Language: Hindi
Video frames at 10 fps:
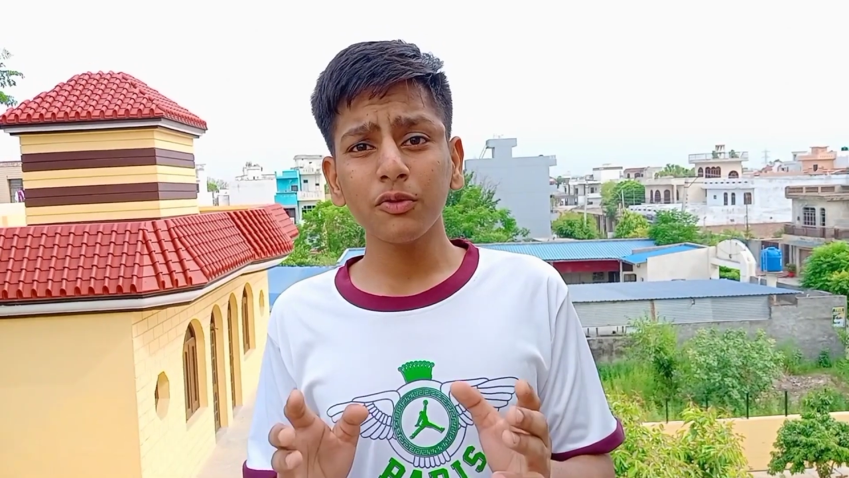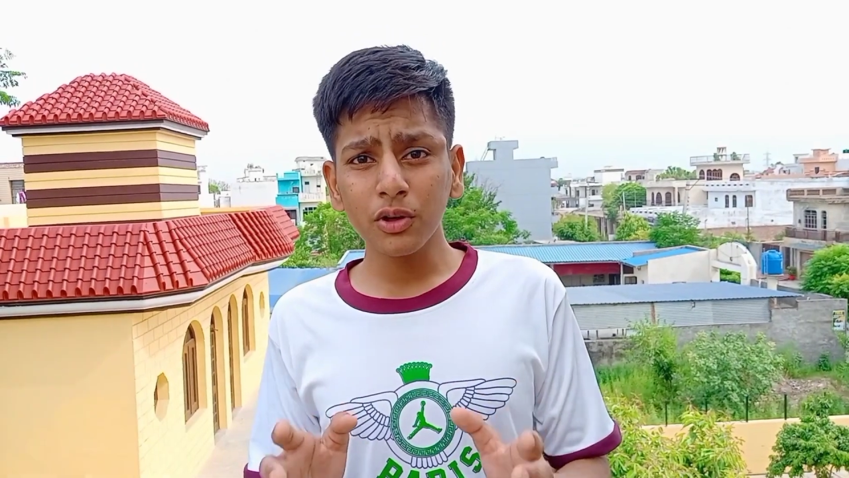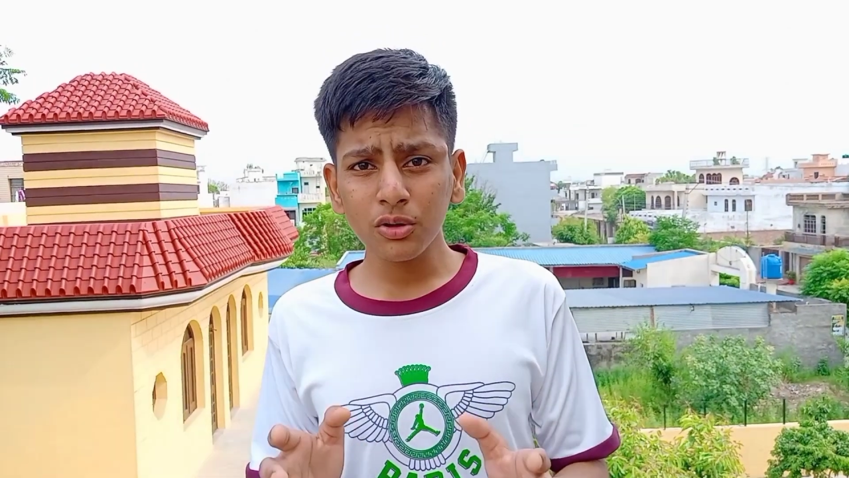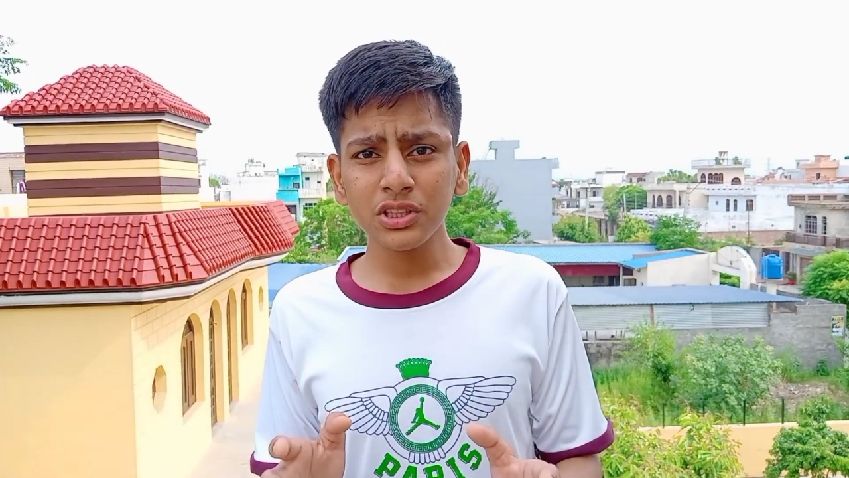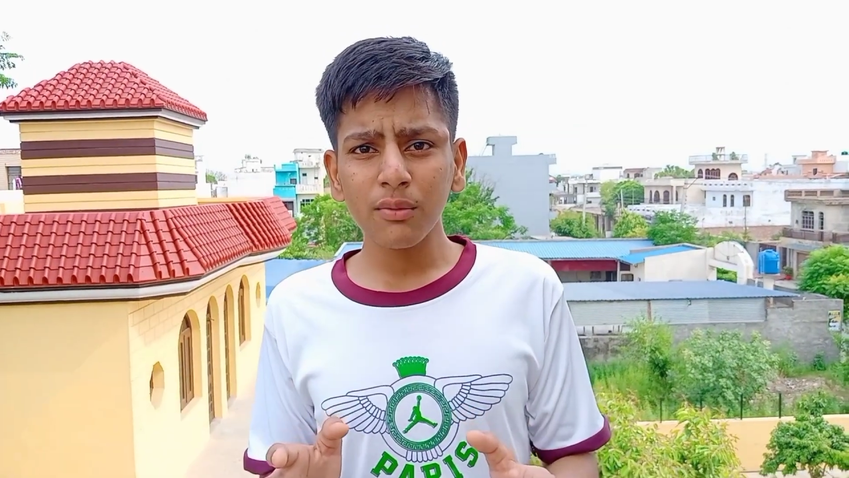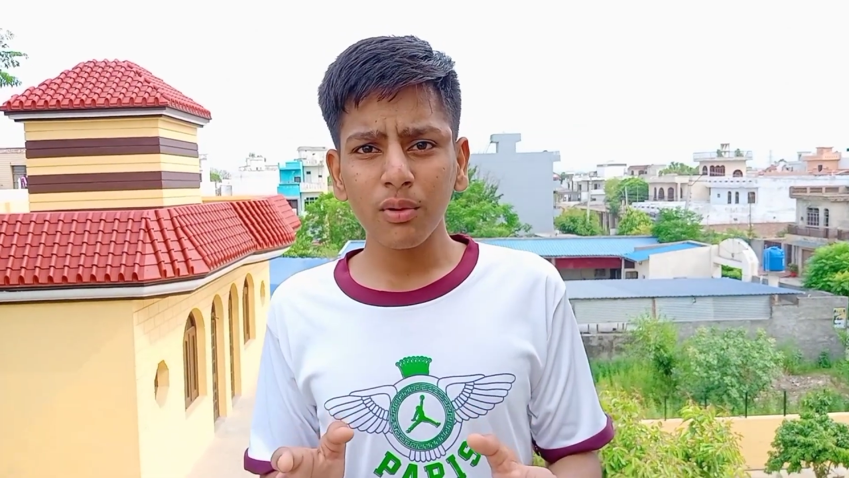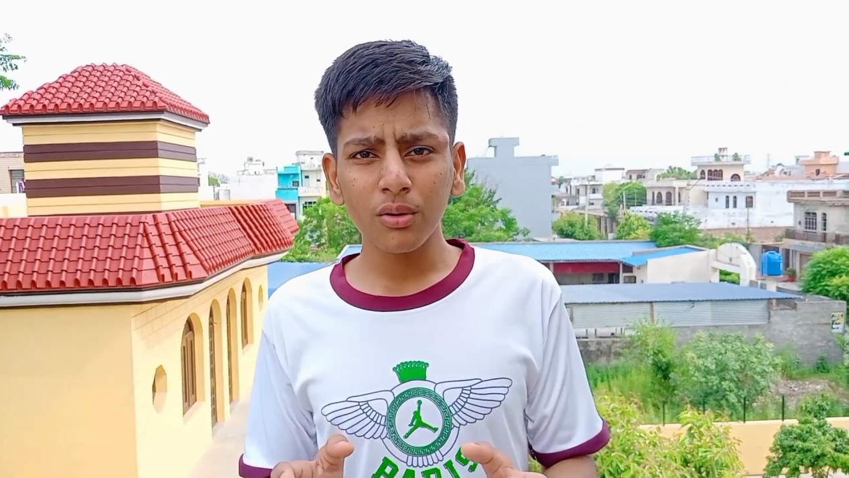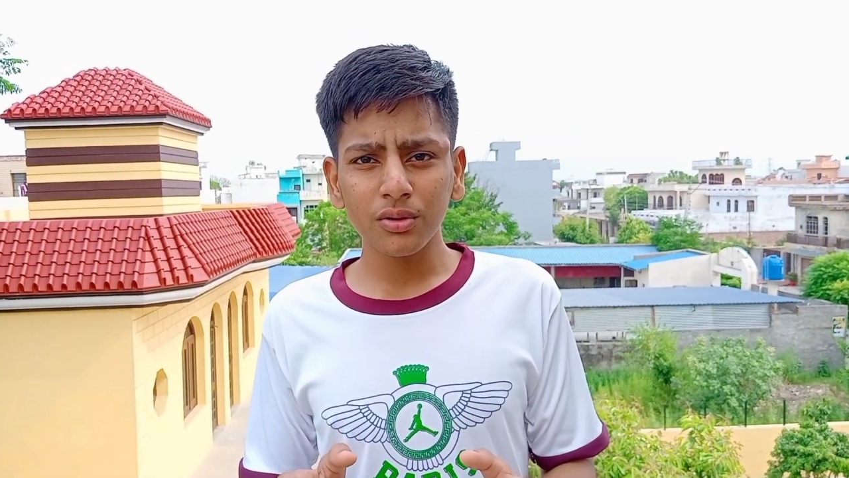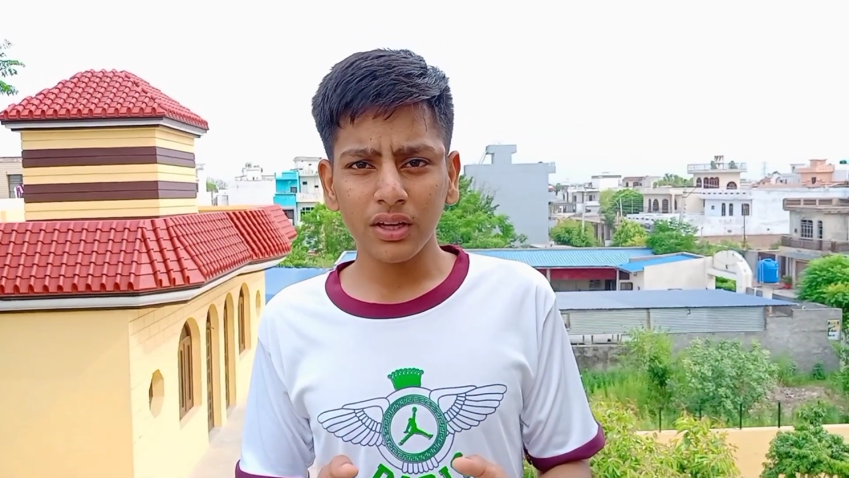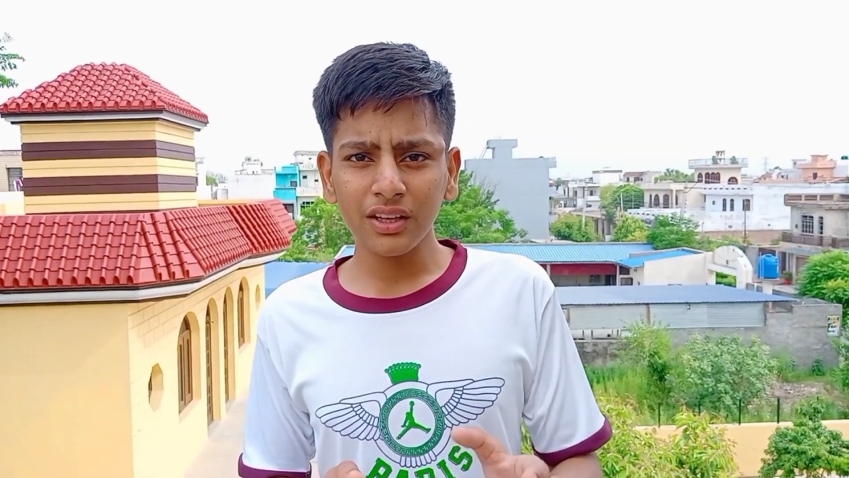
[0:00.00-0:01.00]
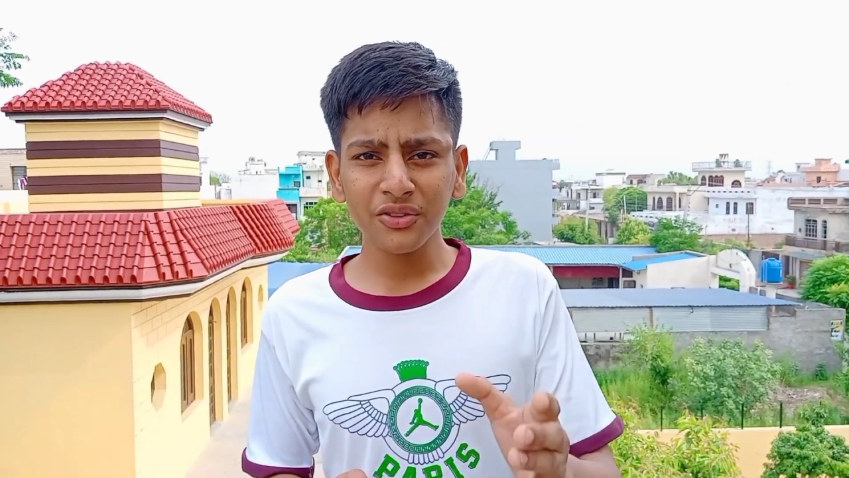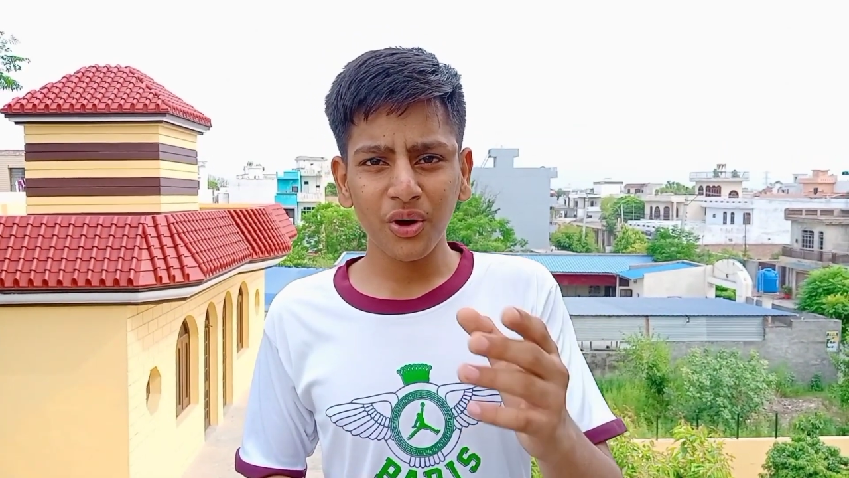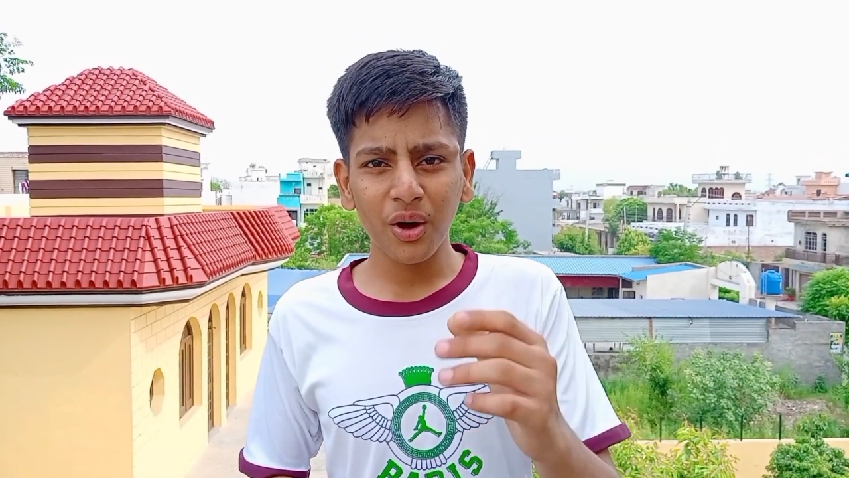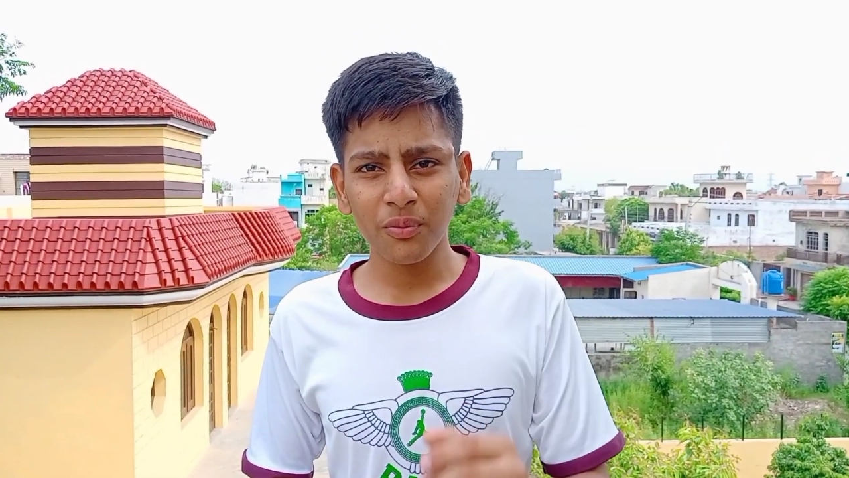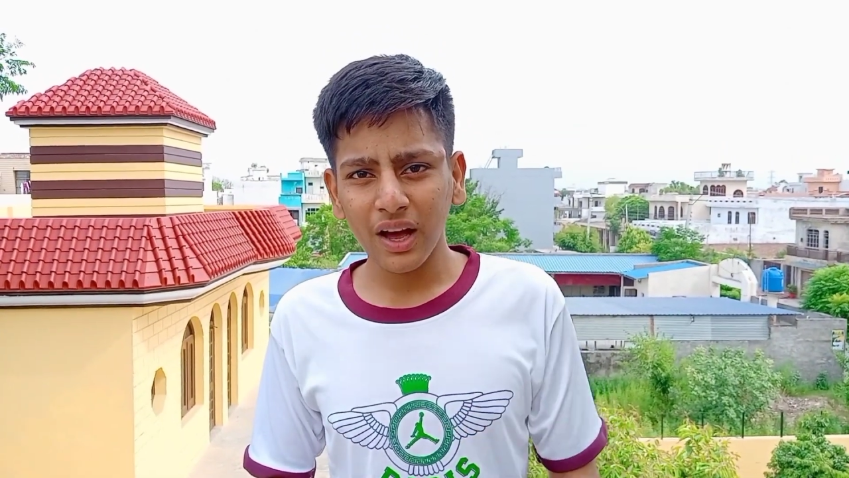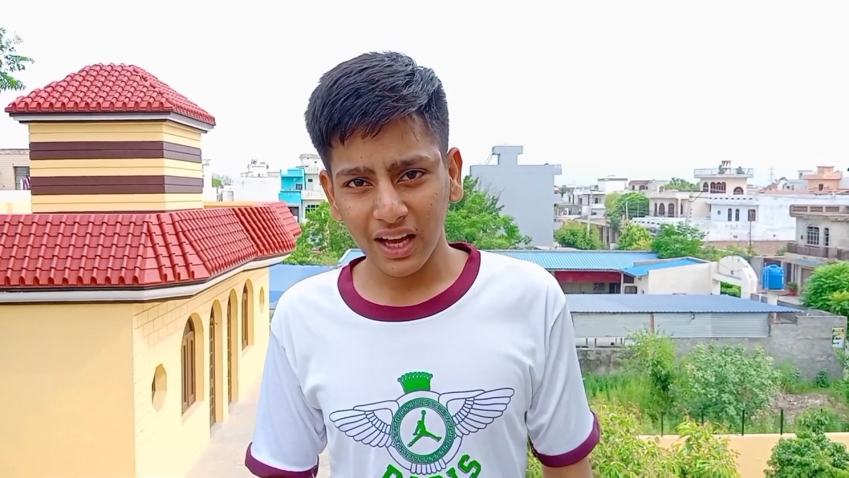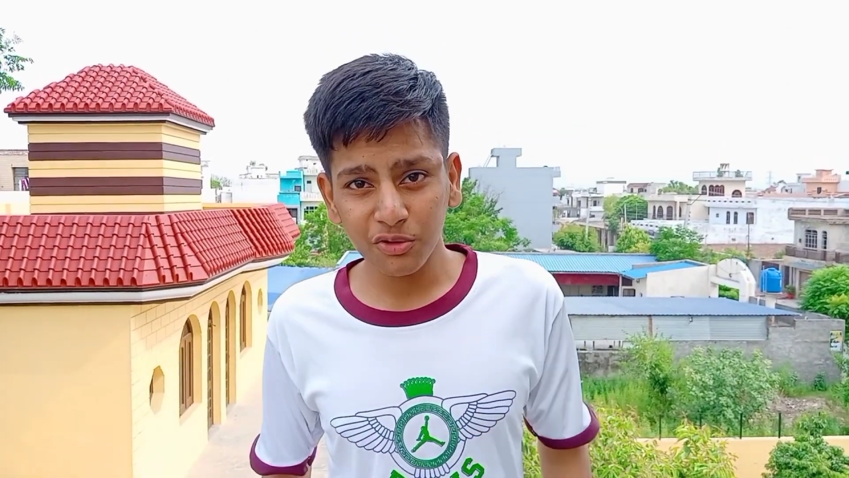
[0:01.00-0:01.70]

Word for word: आपकी वीडियो स्टेबल हो जाएगी सो आप